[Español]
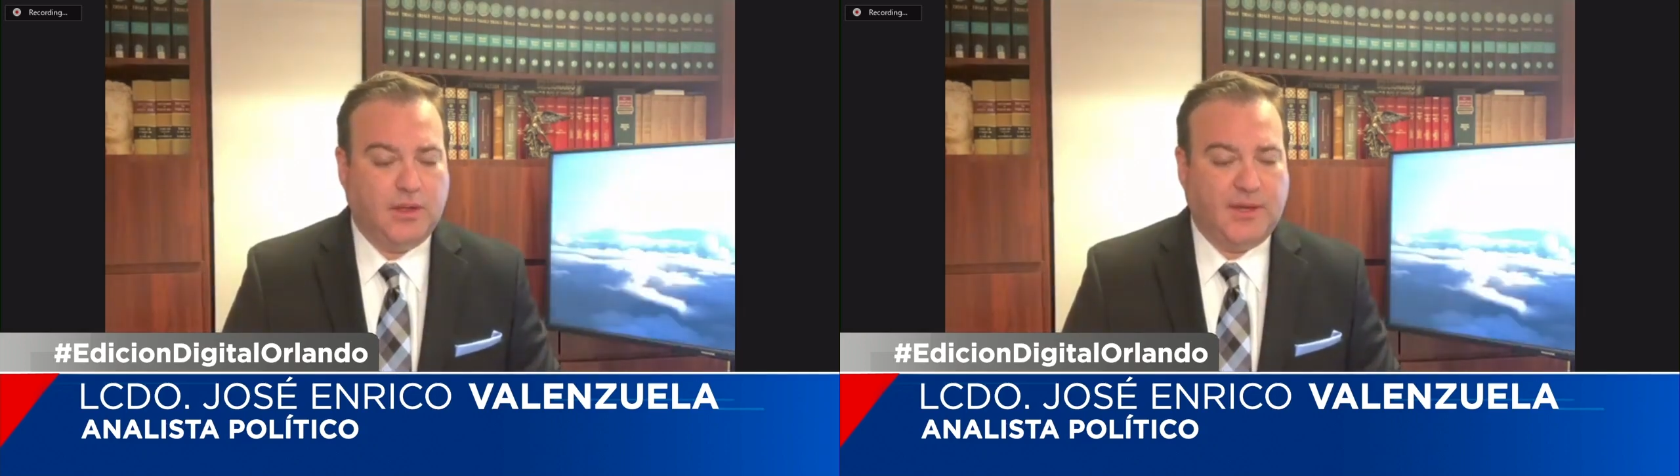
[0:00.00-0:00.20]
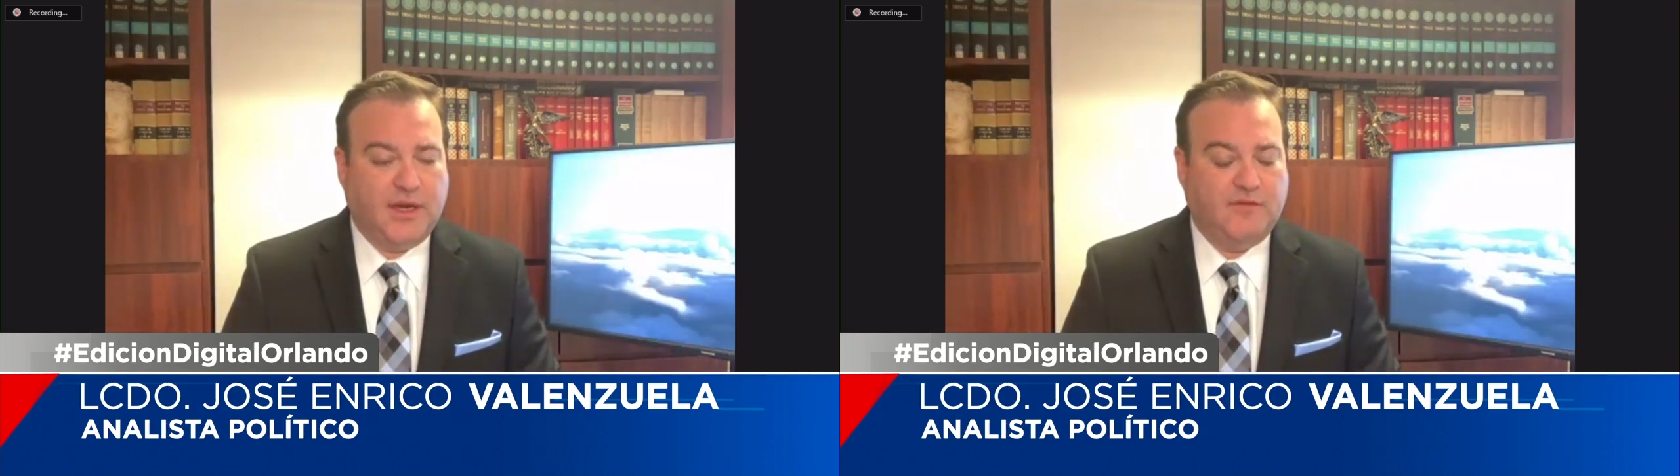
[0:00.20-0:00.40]

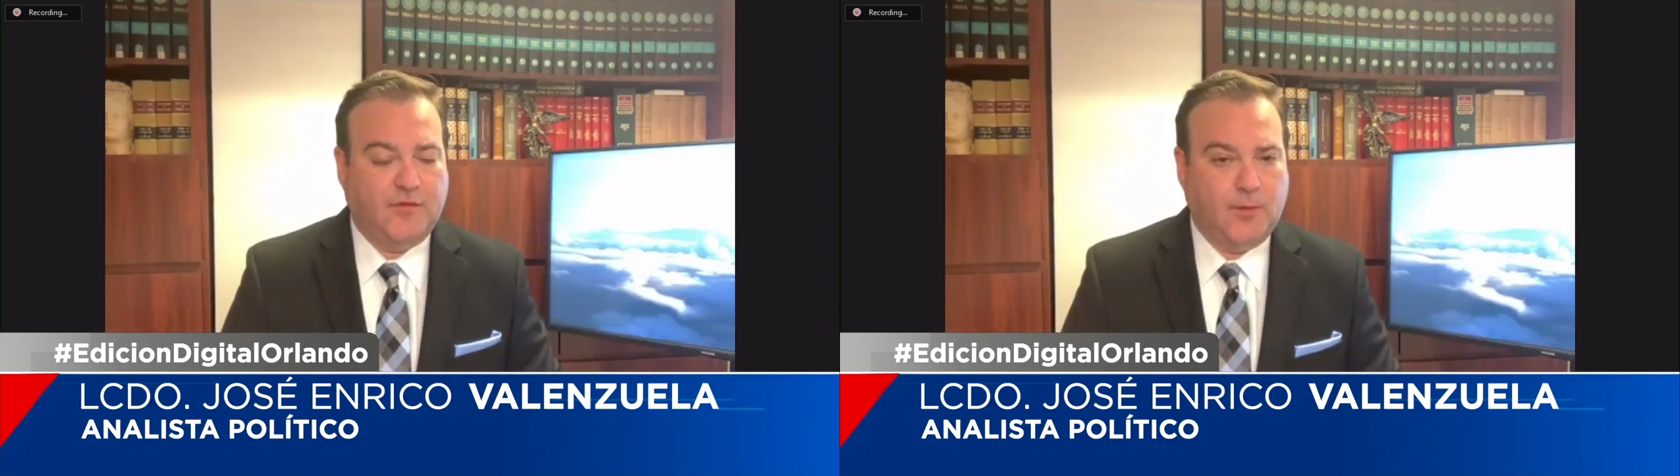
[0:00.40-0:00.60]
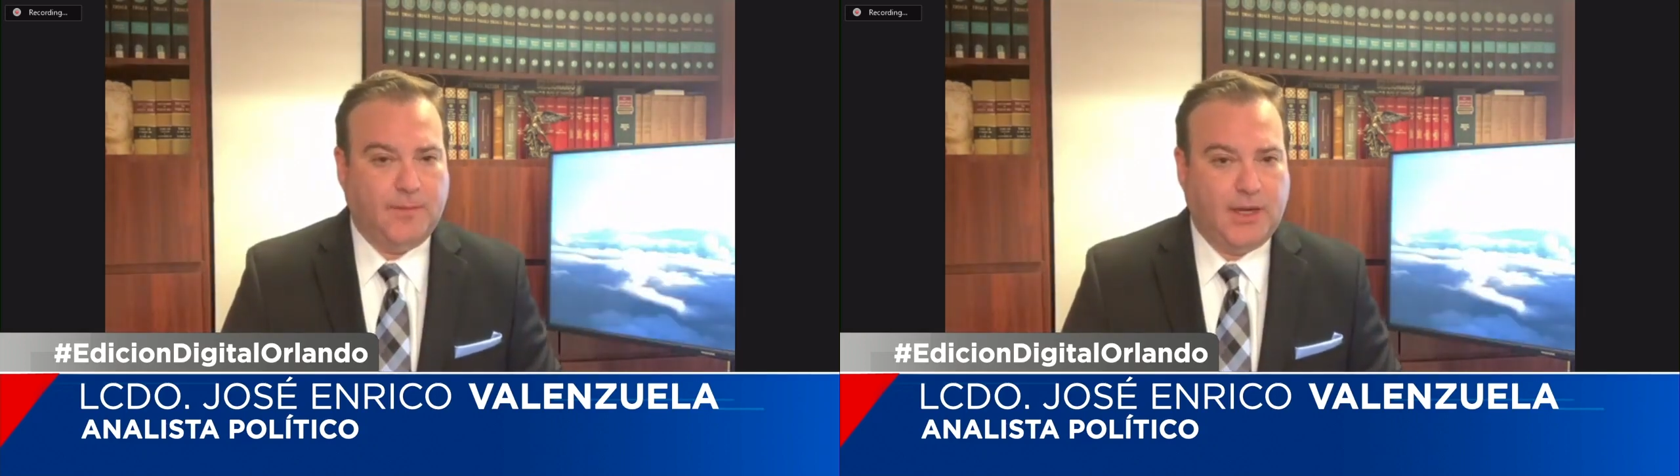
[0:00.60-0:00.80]
de manera
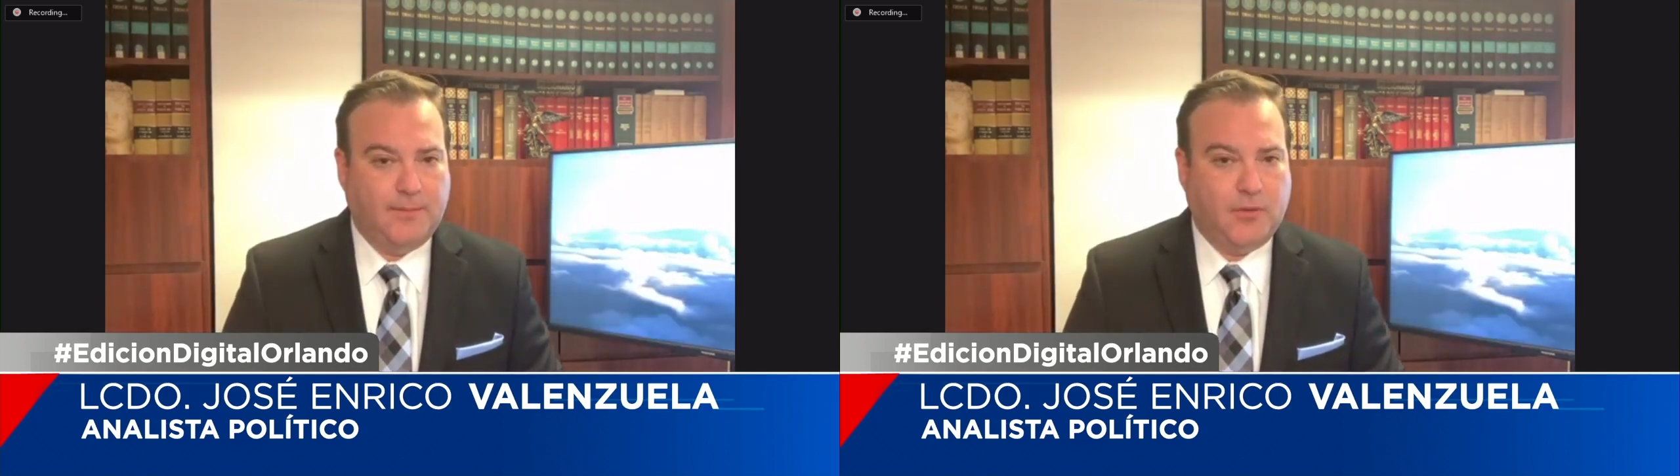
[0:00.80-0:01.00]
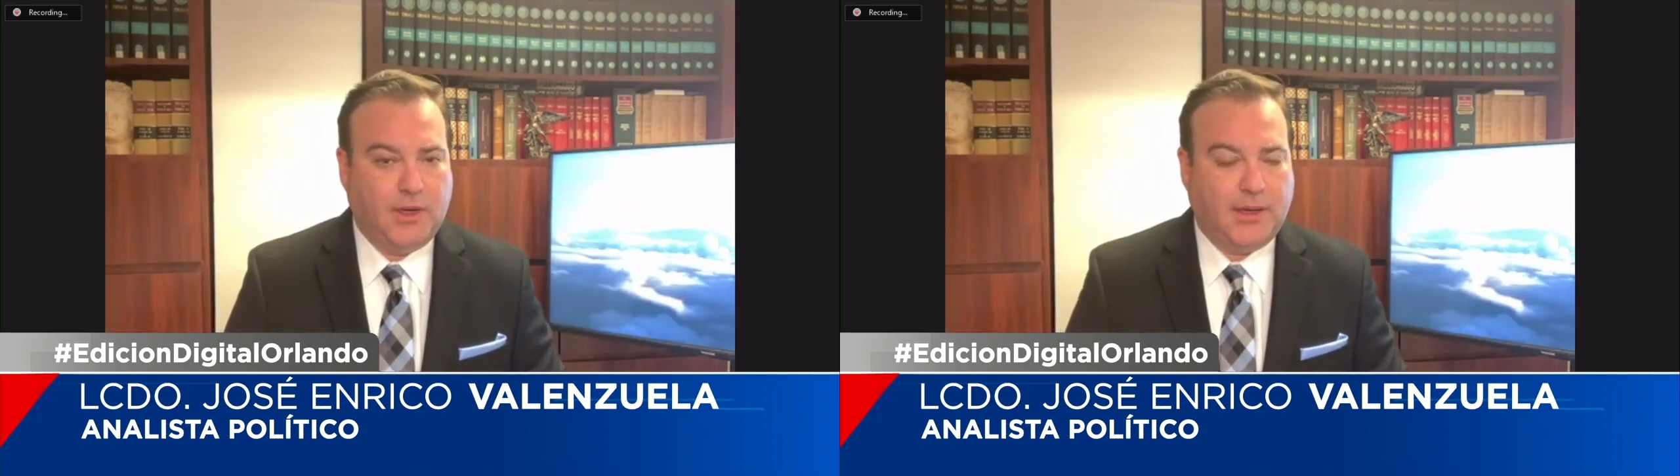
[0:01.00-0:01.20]
formal por